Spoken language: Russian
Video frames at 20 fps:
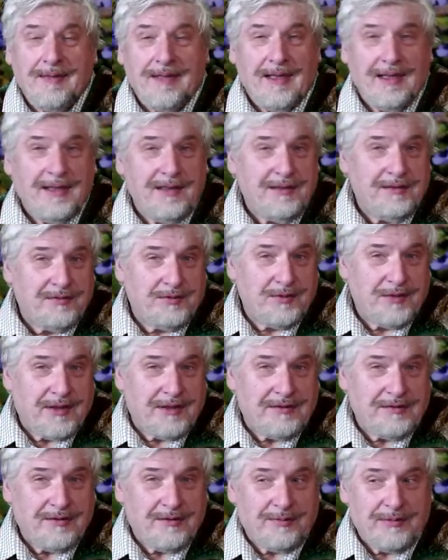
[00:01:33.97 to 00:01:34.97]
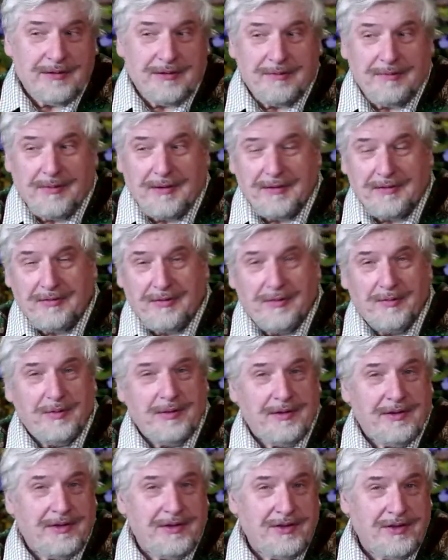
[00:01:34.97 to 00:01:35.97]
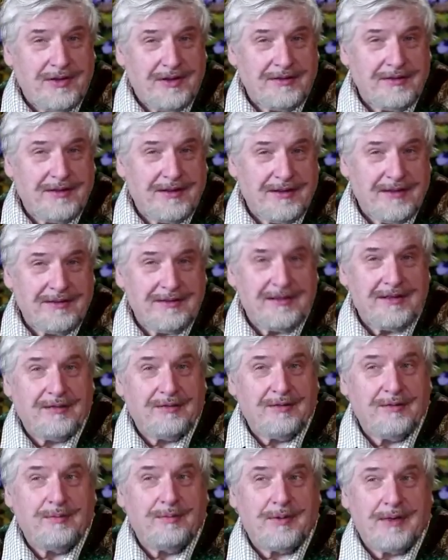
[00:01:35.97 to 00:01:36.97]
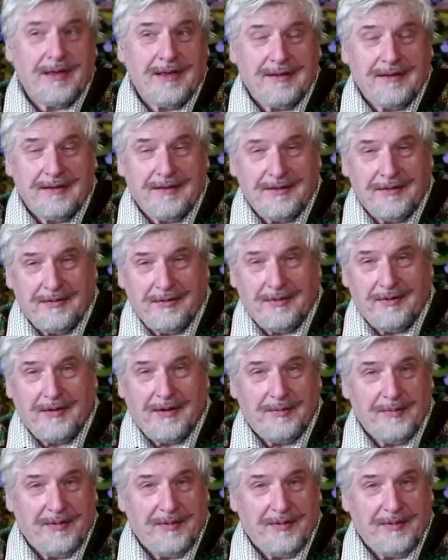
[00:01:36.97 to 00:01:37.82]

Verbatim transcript: Для этого у нас все приспособлено, и сейчас как раз такой проект идет.